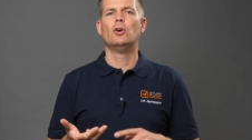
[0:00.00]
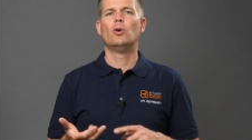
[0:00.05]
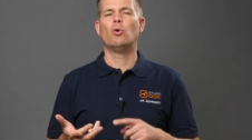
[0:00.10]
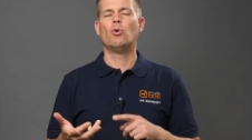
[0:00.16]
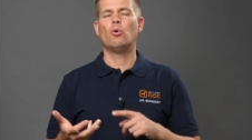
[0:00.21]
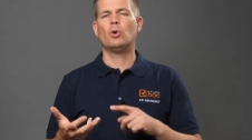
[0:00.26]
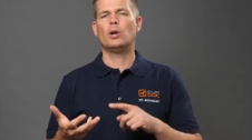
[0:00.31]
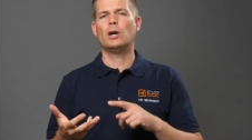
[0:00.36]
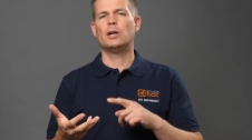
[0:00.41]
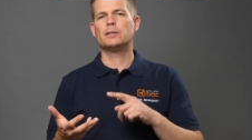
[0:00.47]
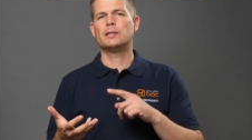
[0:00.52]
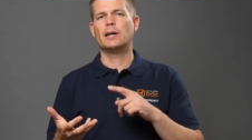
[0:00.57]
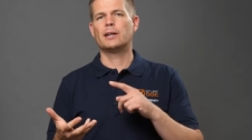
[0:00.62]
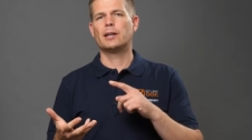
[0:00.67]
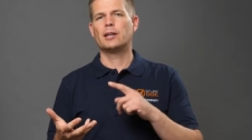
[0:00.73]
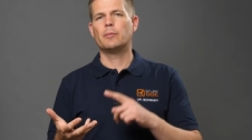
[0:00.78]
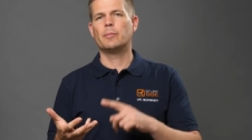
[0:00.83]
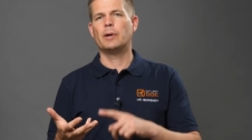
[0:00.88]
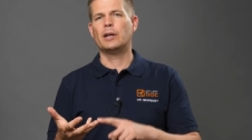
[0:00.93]
oder sie hat
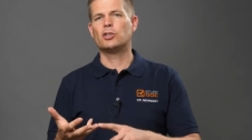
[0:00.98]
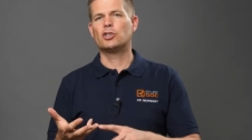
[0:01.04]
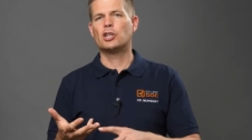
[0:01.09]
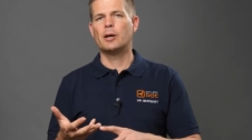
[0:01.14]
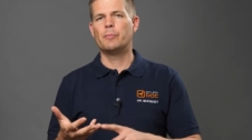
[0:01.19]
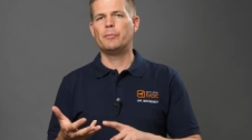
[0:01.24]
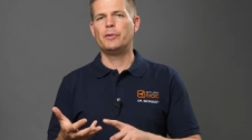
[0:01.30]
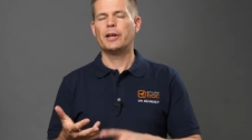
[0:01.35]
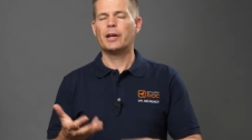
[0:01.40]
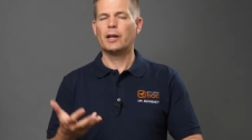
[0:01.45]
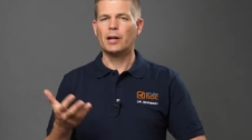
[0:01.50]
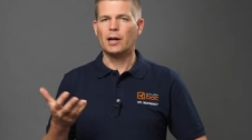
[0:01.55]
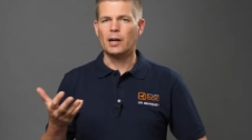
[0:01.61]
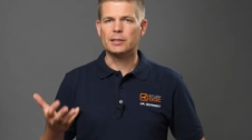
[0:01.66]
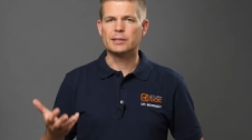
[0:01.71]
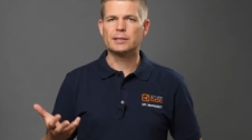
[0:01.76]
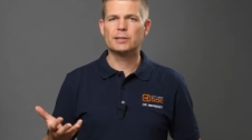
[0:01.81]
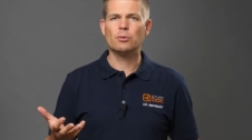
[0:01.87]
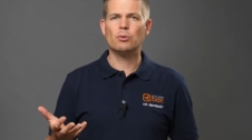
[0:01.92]
eine
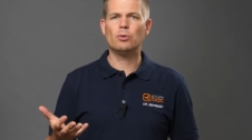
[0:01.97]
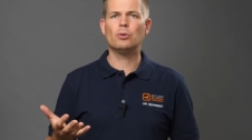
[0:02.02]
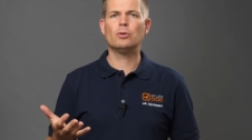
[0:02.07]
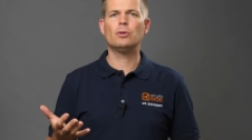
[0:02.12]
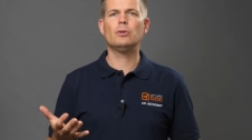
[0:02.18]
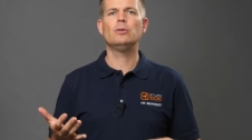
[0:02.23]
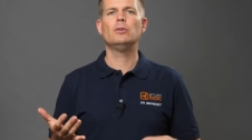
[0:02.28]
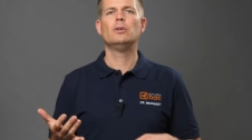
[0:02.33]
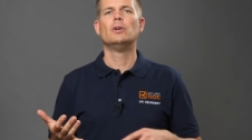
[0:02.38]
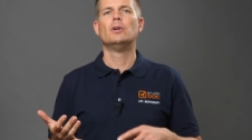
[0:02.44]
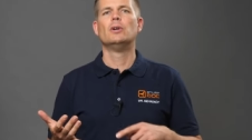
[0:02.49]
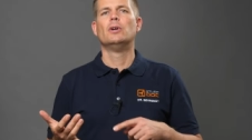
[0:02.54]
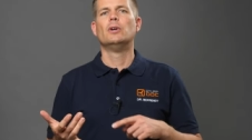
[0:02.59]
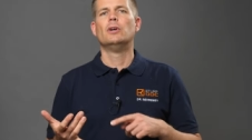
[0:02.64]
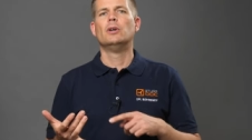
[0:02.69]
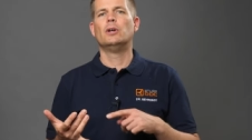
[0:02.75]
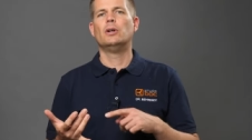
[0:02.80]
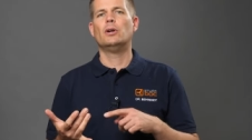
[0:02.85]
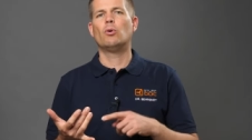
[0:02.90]
Bandscheibendegeneration
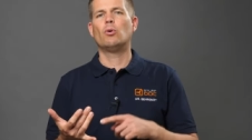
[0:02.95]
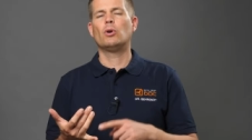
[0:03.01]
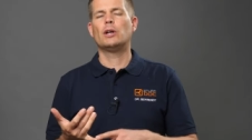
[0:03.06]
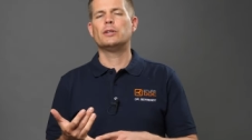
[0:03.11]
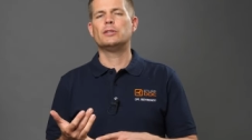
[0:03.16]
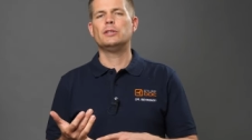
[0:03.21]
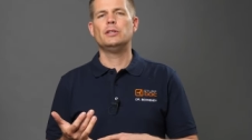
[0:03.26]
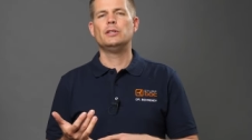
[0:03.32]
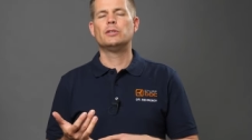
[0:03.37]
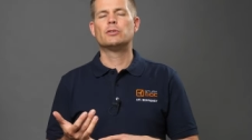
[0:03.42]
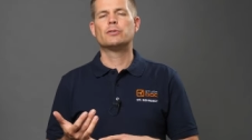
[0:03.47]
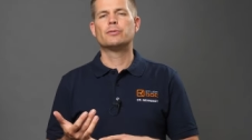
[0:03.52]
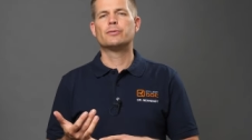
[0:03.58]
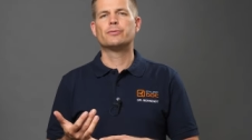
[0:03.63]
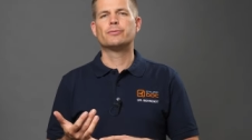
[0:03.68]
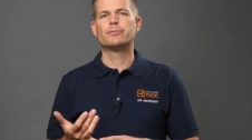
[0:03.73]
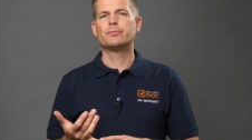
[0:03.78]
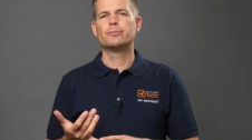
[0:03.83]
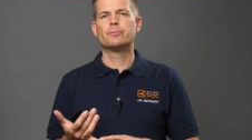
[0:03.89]
äh, oder sie ist
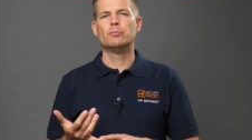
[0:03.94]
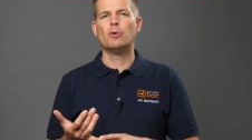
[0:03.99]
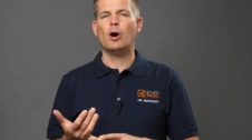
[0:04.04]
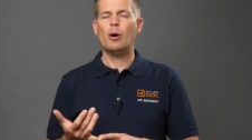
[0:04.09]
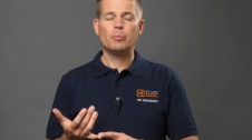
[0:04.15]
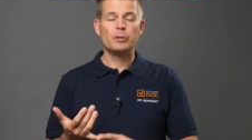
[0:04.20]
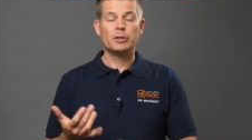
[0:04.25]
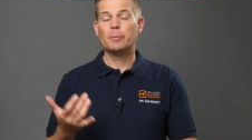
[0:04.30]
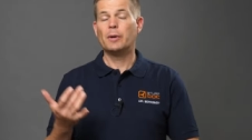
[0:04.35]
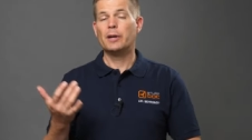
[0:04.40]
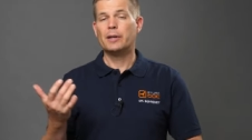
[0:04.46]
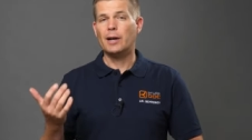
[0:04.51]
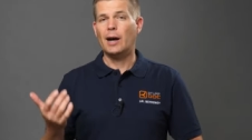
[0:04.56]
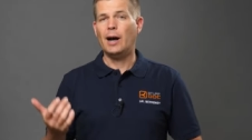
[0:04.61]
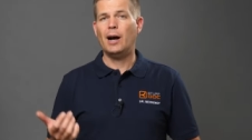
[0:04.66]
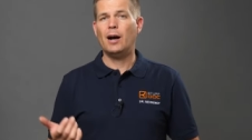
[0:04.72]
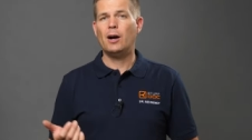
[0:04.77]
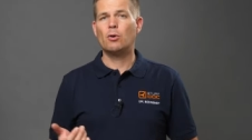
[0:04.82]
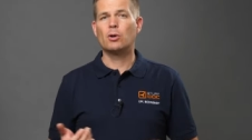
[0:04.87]
überhaupt nicht mehr
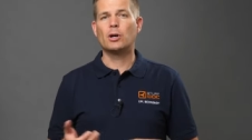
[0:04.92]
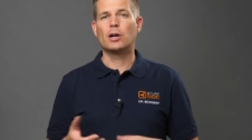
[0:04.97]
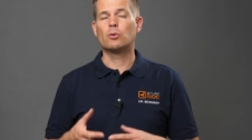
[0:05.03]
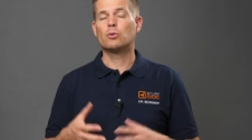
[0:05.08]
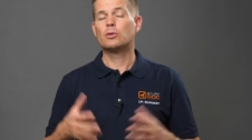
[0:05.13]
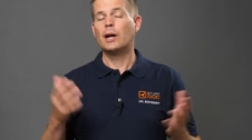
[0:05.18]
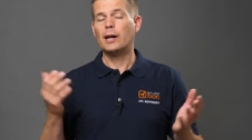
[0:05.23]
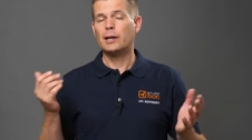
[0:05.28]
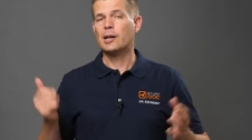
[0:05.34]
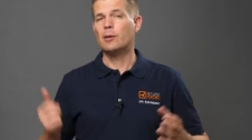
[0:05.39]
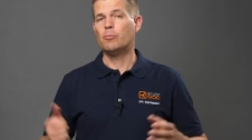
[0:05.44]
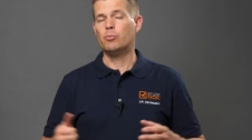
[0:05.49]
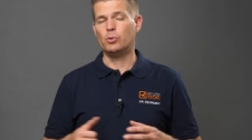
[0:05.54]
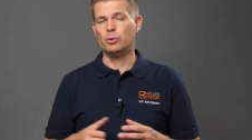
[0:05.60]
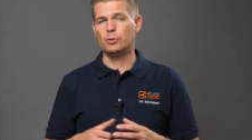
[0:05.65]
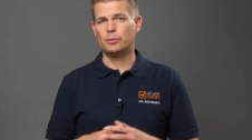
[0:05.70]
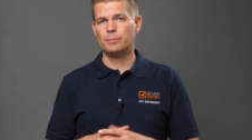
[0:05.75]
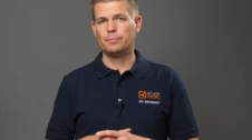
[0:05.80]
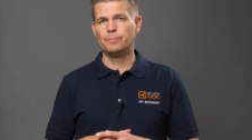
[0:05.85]
da oder total
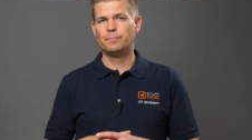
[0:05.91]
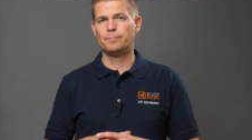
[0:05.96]
kaputt.